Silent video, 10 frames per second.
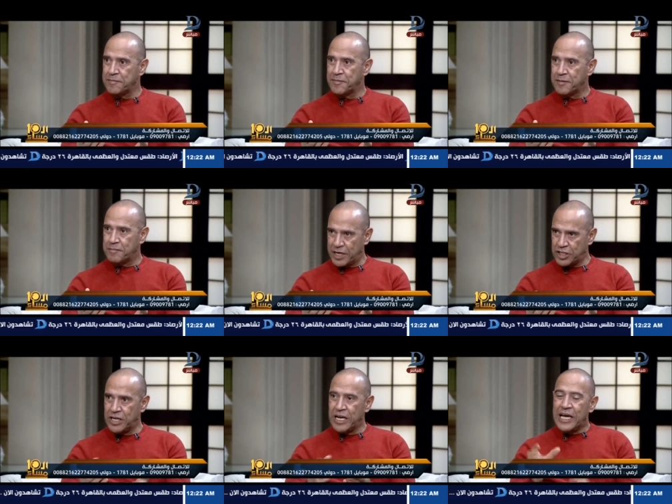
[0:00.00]

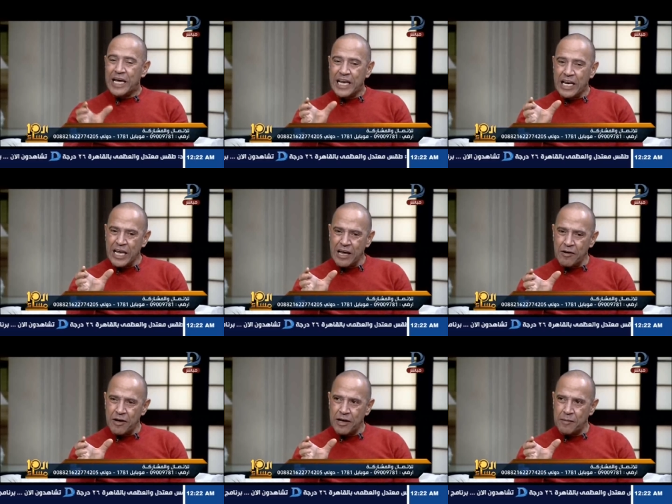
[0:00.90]
ماشي مم. اللي هي
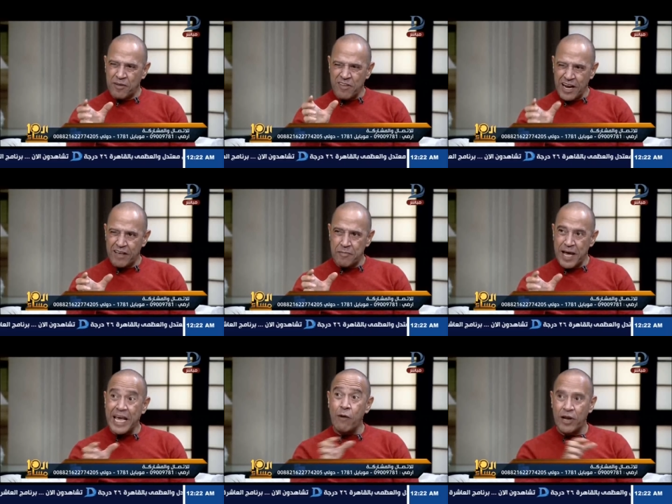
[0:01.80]
آه، مسرحيه اسمها
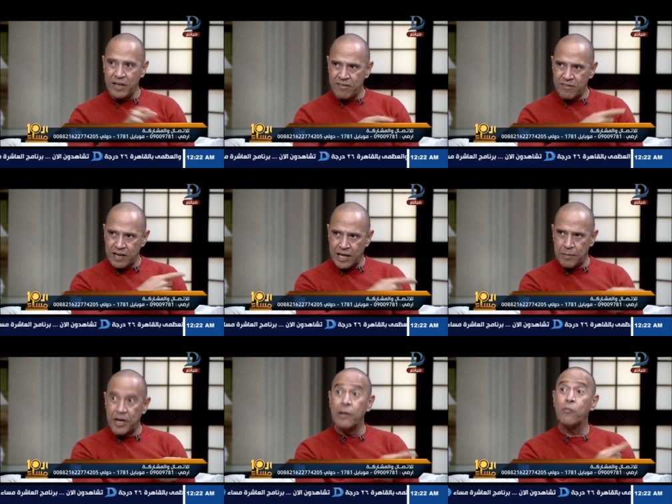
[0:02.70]
كواليس اللي هي
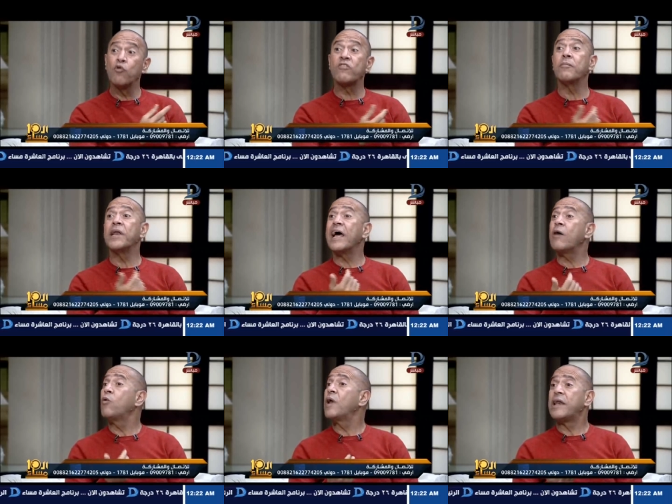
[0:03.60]
من الموسم
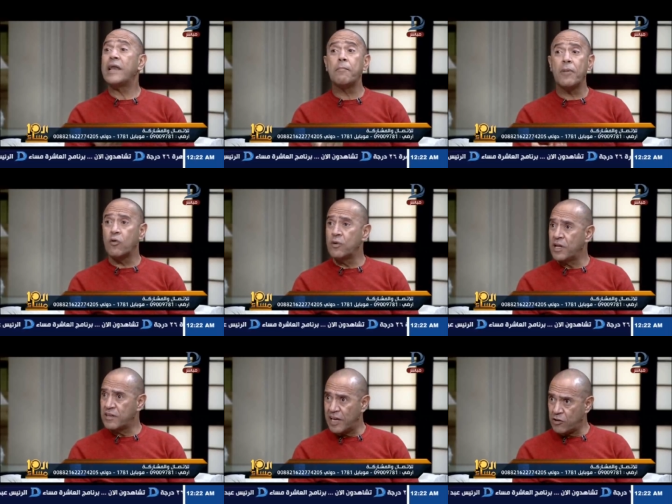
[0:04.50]
الاول لما كنا
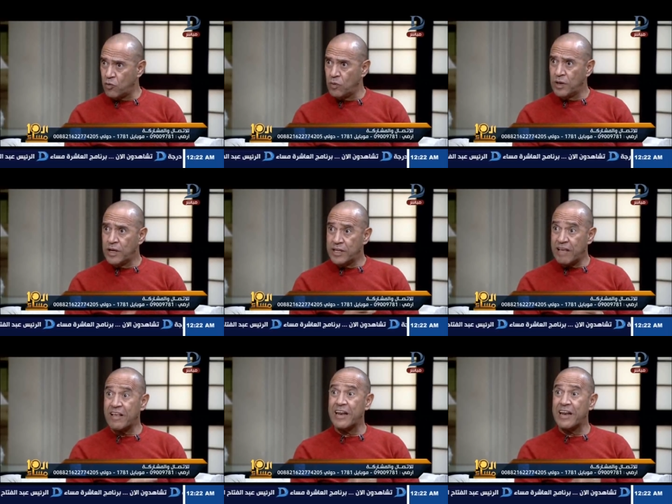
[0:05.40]
تياترو ده آه.